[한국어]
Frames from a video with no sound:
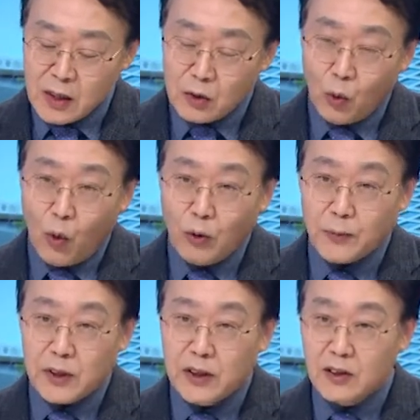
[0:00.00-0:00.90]

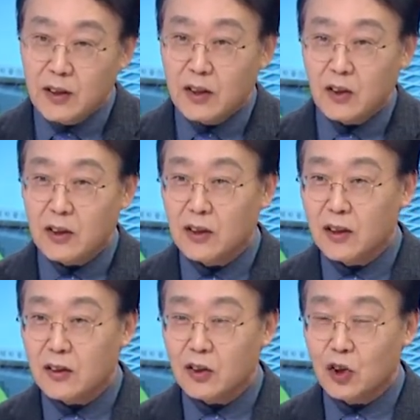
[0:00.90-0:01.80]
농업진흥지역이라
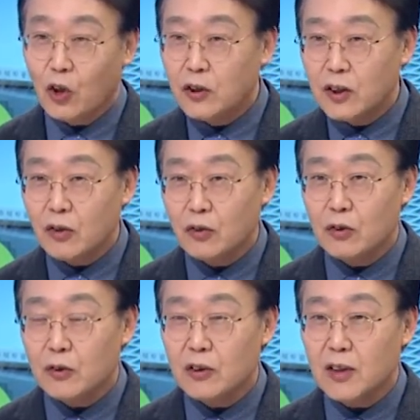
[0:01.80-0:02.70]
고해서
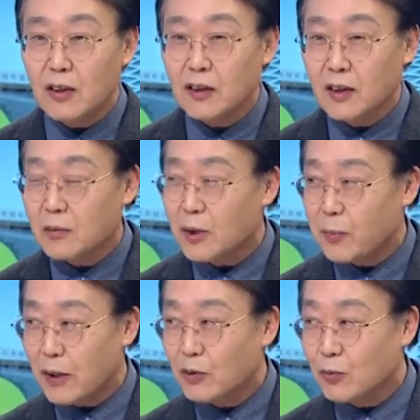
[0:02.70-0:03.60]
절대로 다른 사람한테
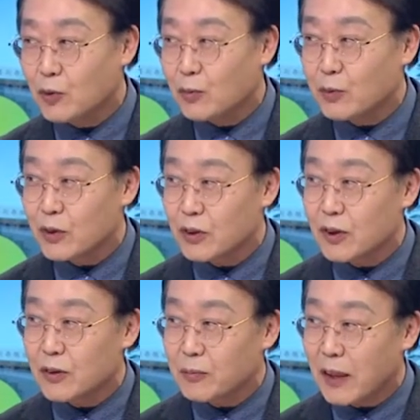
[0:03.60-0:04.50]
팔 수 없는
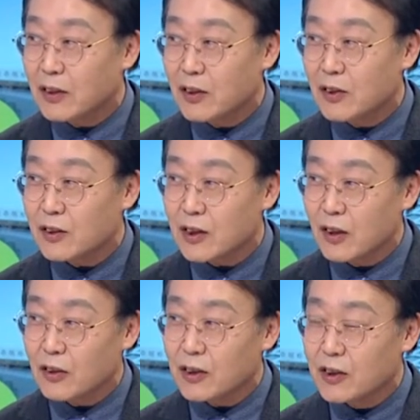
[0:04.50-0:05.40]
부분들을
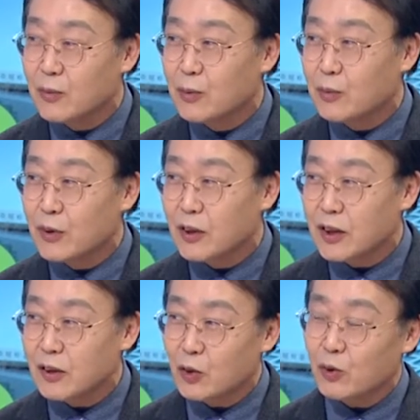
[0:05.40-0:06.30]
만들었는데요. 네. 그
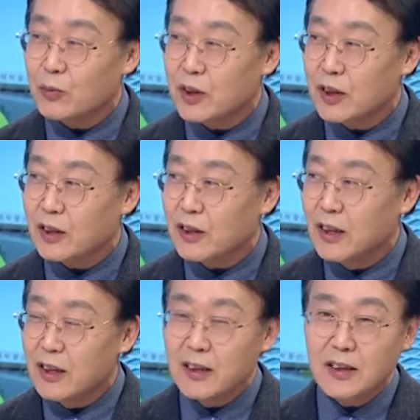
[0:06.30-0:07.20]
부분들이 조금씩
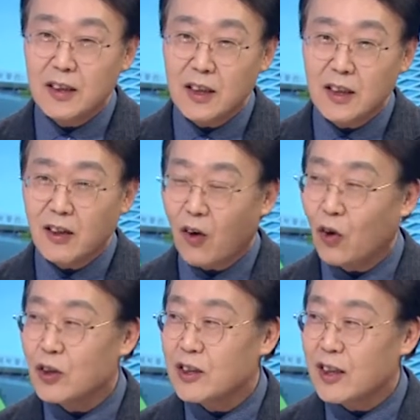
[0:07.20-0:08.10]
이제
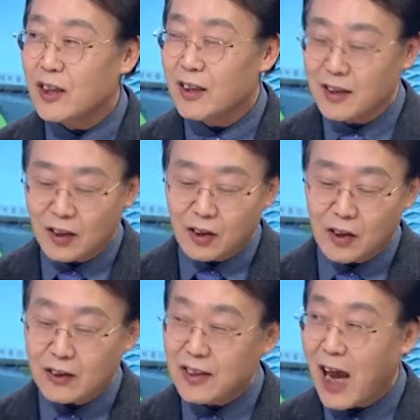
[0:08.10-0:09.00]
어디에
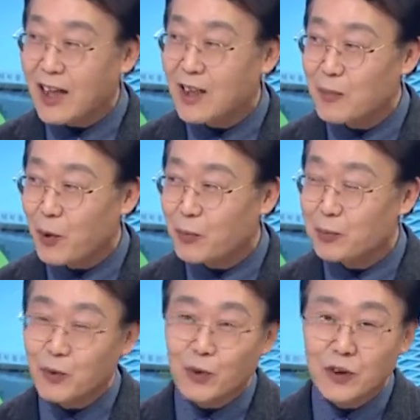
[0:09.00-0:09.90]
어,
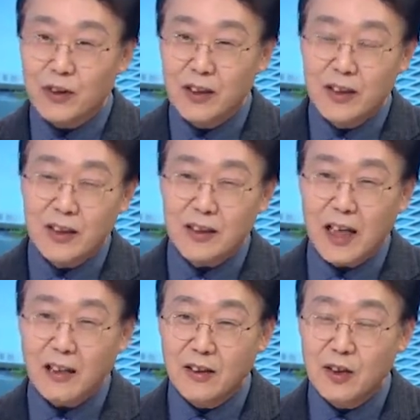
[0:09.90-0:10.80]
상위법 또는 어,
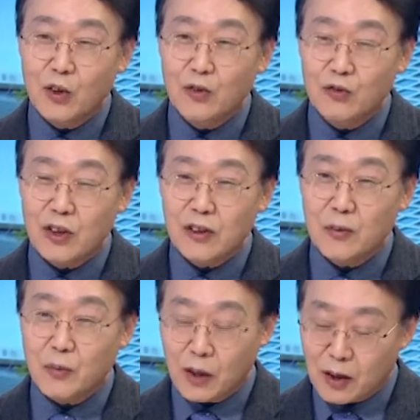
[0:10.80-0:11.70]
다른 연유로
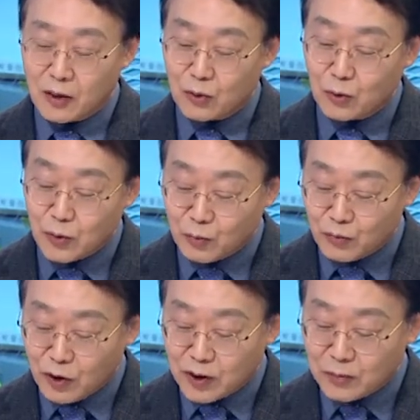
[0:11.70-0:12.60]
해서 어, 조금씩
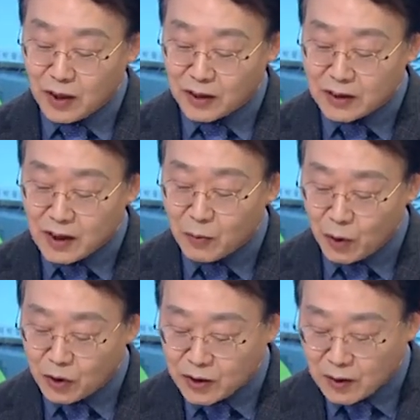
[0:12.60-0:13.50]
무너집니다. 그게
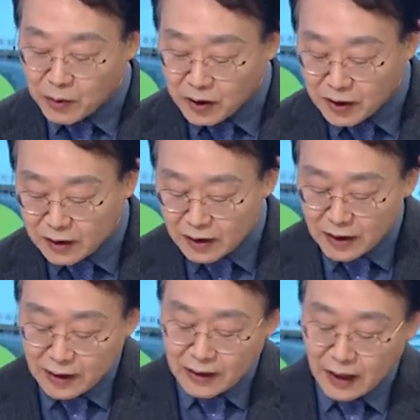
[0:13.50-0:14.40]
뭐였냐면은
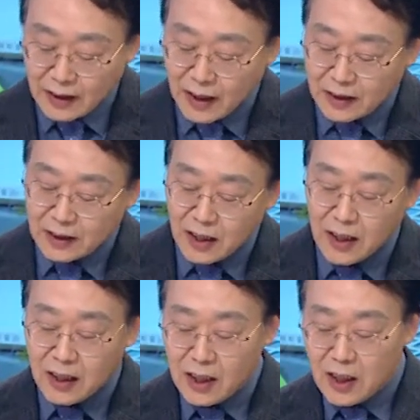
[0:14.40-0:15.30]
단계
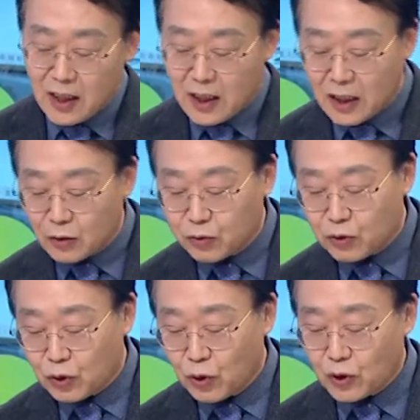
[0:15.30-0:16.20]
아니라 어,
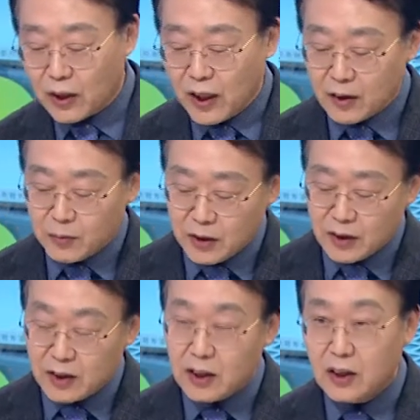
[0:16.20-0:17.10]
국토 계획 및
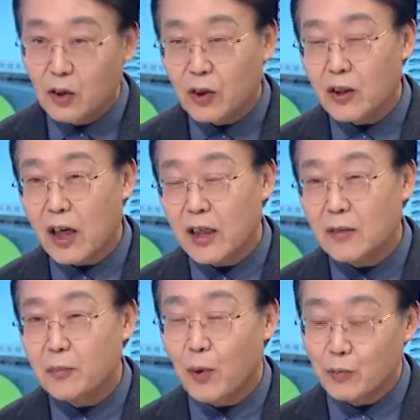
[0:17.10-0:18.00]
이동에
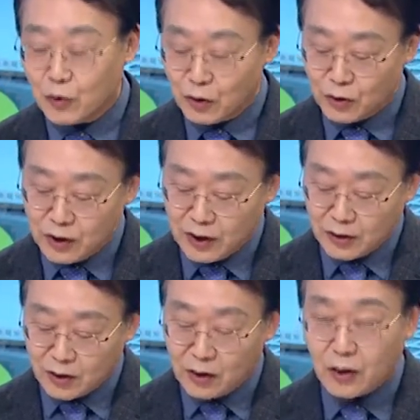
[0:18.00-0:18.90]
관한 법률로
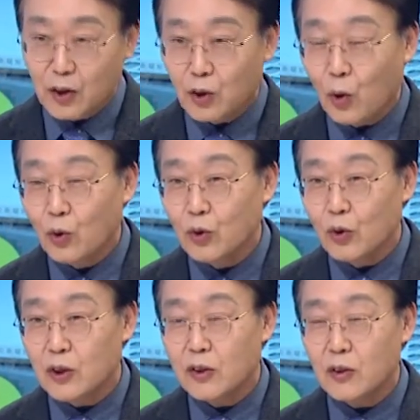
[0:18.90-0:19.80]
인해서요
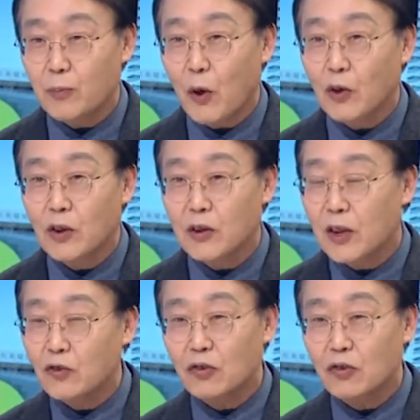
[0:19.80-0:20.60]
용도 지역 변경을 해주기